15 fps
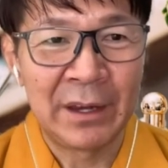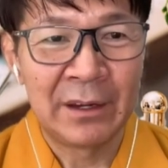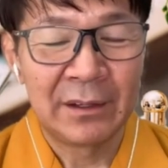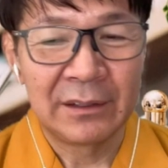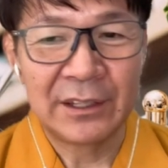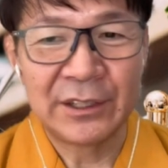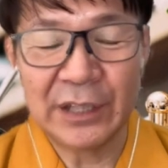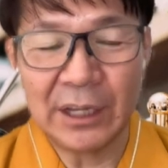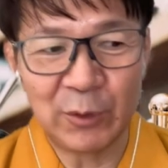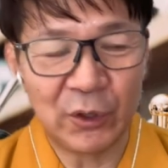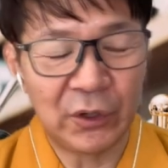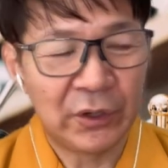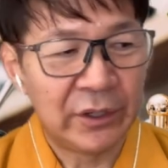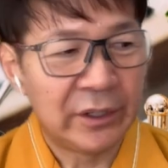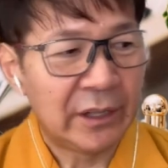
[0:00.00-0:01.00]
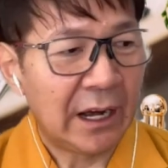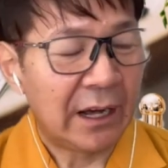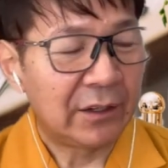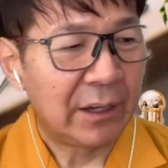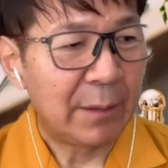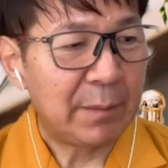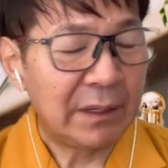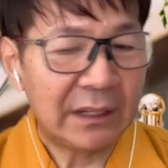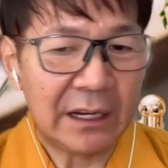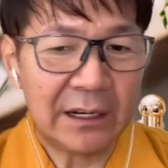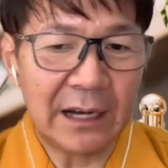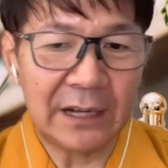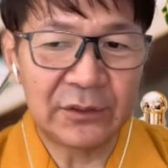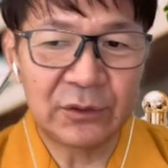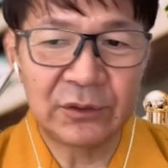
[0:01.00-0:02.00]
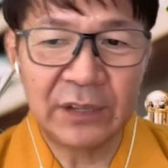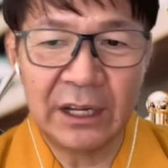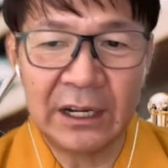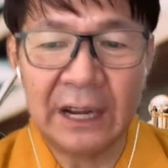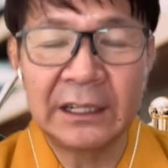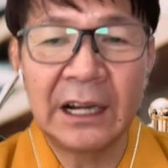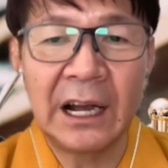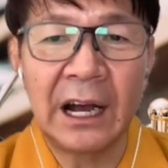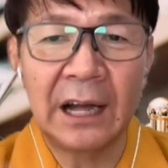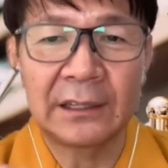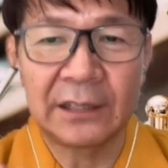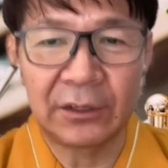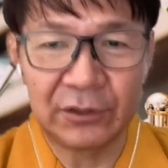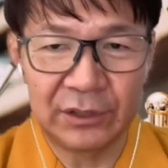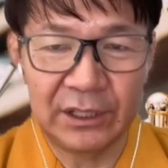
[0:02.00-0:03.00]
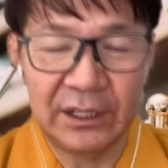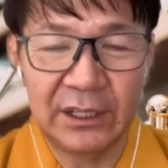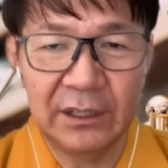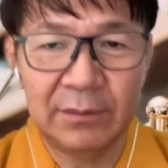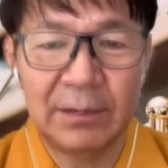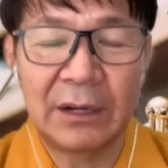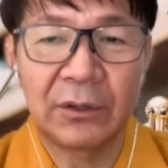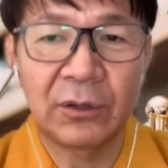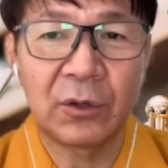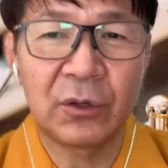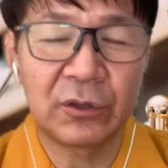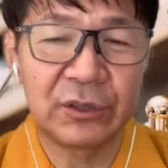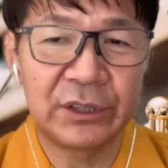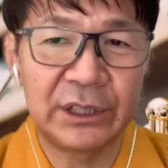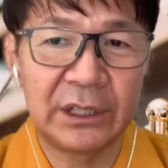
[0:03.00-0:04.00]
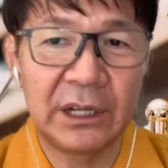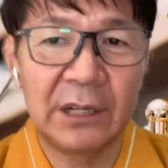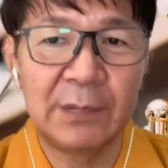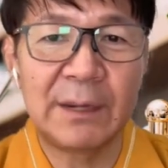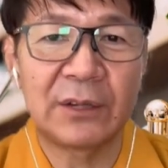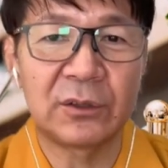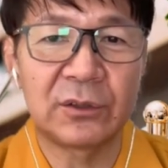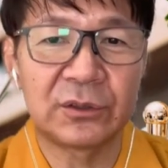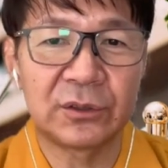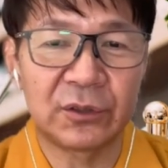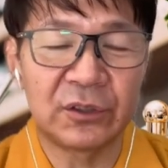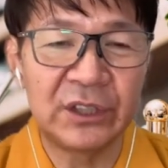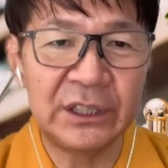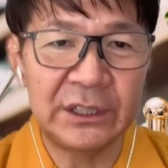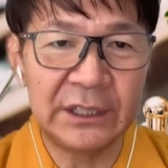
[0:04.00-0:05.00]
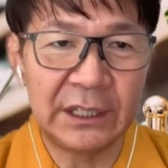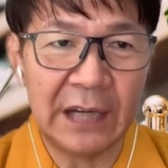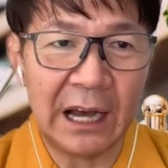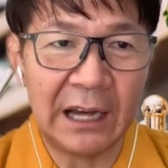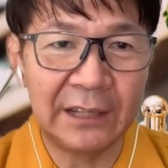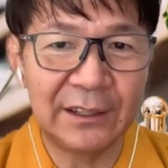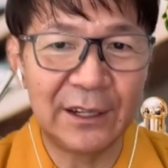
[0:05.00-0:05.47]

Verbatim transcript: でしかもあのやっぱり家族で何かがあった時、まあ、ご両親が今こうちょっと認知が入って